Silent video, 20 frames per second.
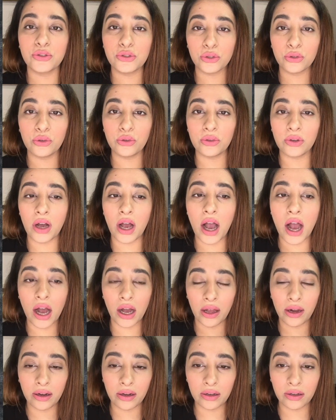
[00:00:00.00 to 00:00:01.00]
जो
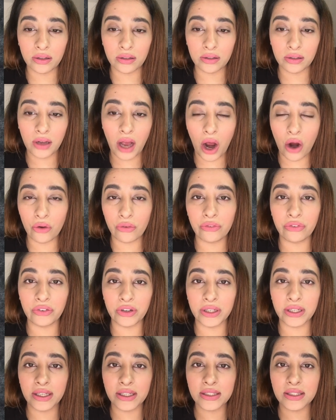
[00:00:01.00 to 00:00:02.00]
हर
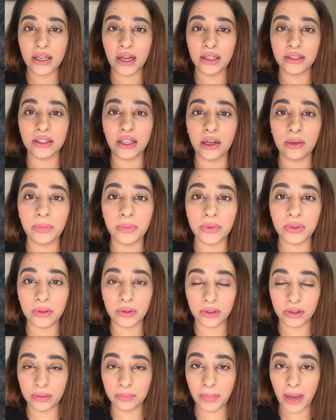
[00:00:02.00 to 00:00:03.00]
आउटफिट के साथ आप
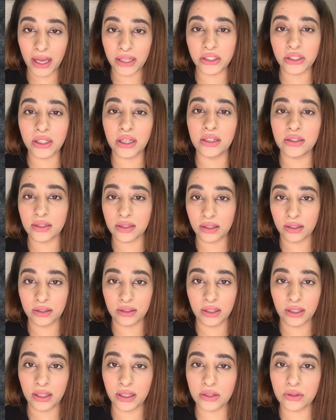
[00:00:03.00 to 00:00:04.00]
मैच कर
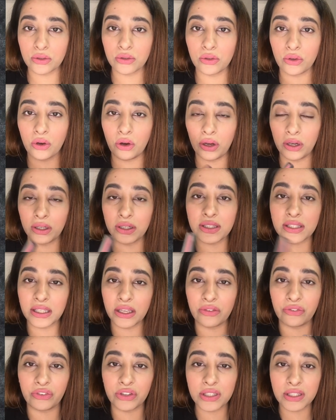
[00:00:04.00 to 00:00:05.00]
सकते हैं सो ऑन अ
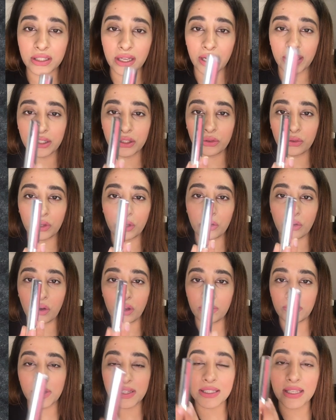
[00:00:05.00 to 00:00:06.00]
सेफर साइड यू कैन
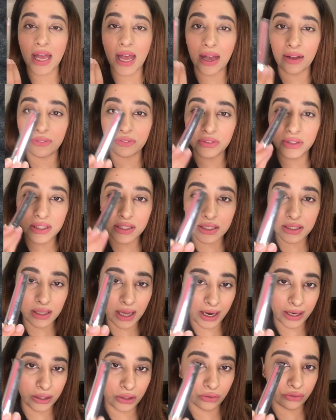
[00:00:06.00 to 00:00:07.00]
ऑलवेज हैव दिस
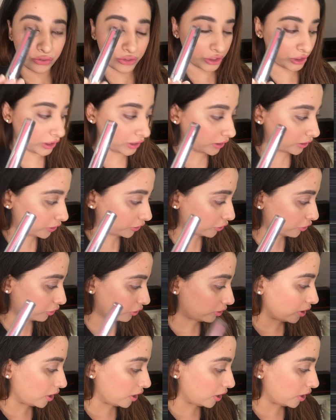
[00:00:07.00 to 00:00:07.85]
काइंड ऑफ शेड इन योर